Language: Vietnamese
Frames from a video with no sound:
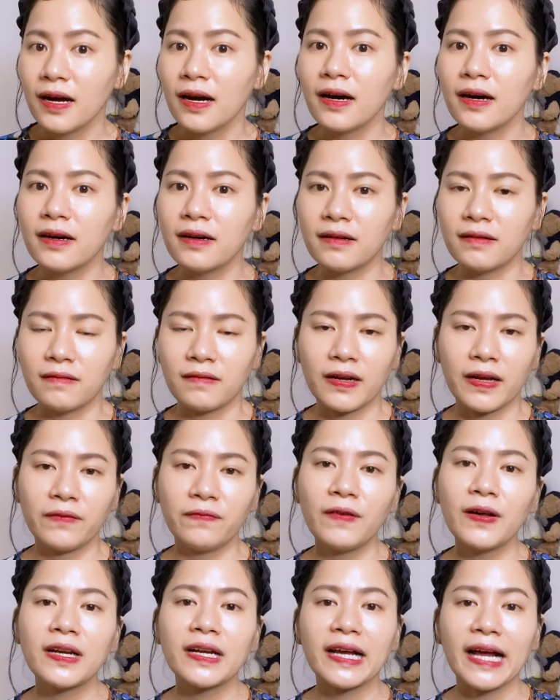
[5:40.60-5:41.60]
ở cái
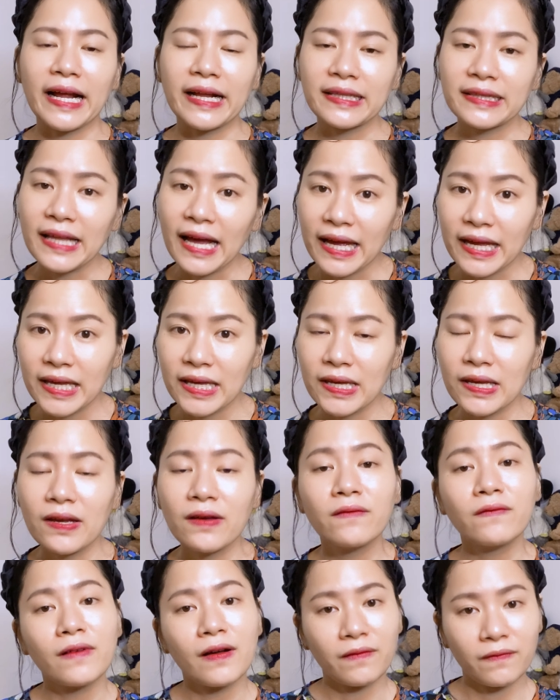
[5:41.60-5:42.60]
phần cánh tay
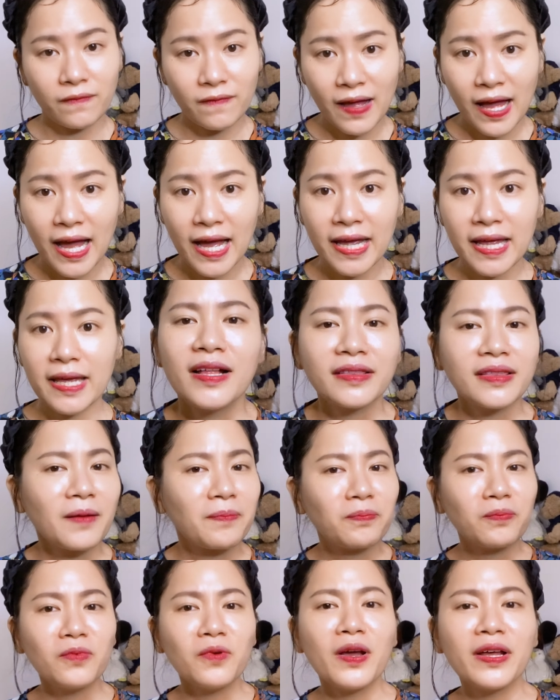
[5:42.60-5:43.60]
và vai.
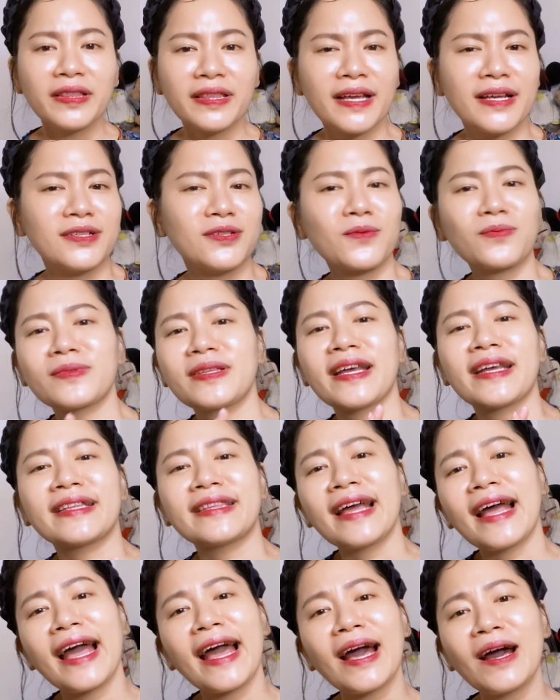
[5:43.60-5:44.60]
Tập luyện thể dục thể
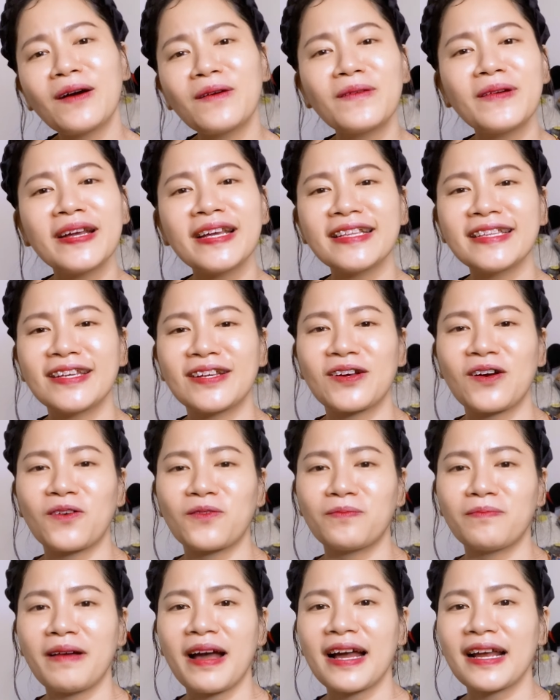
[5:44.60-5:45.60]
thao ấy thì
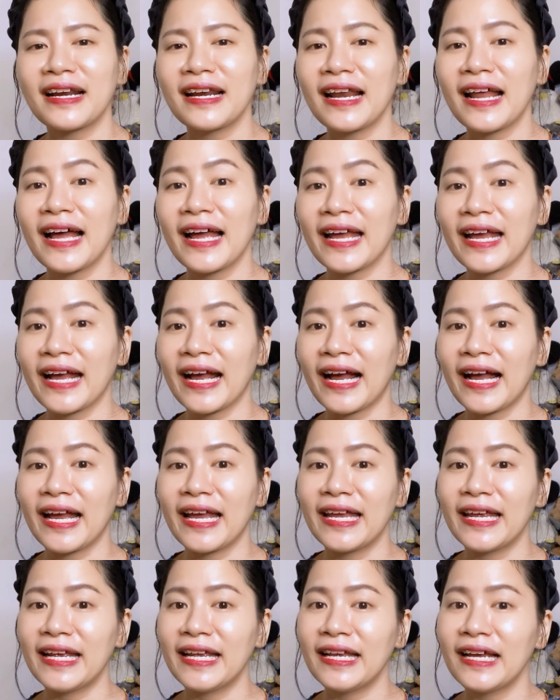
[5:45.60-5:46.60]
còn mang lại
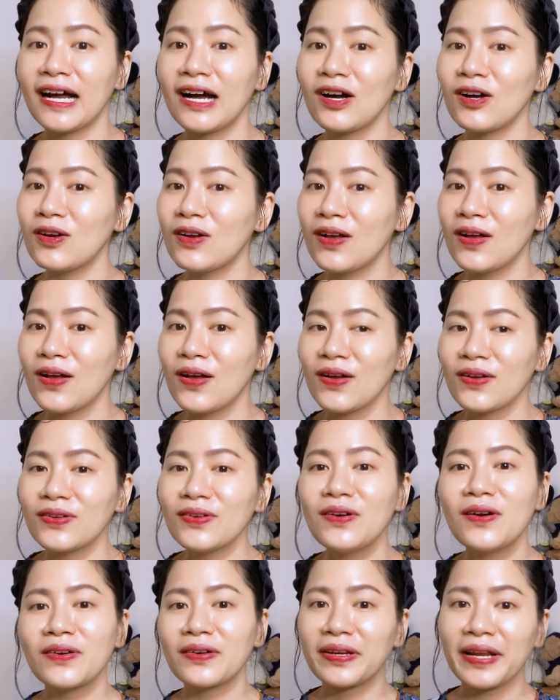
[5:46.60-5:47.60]
cái
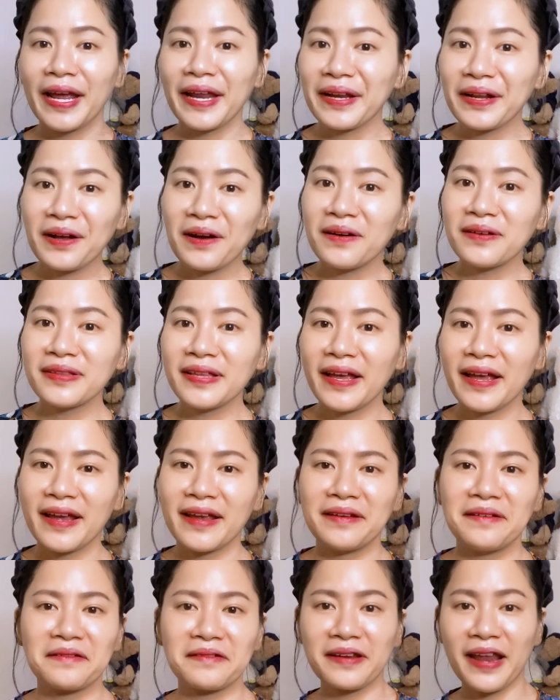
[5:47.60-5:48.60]
đường nét cơ
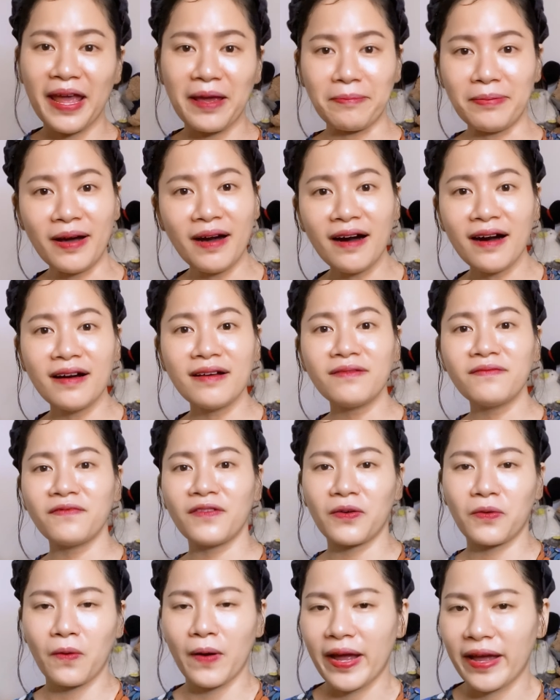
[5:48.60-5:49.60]
thể được đẹp hơn
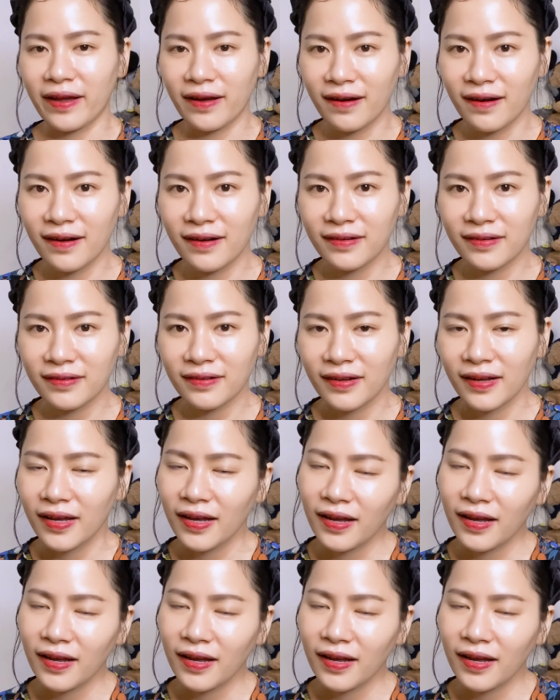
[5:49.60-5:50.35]
và khỏe hơn.